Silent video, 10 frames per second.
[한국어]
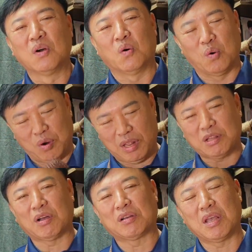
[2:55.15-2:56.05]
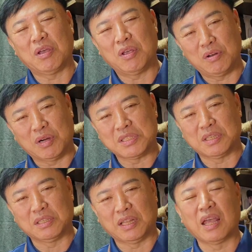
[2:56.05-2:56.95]
오랫동안 해외로
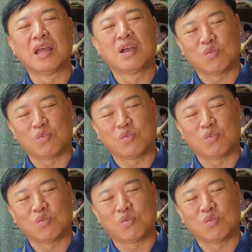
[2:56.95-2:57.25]
하시는데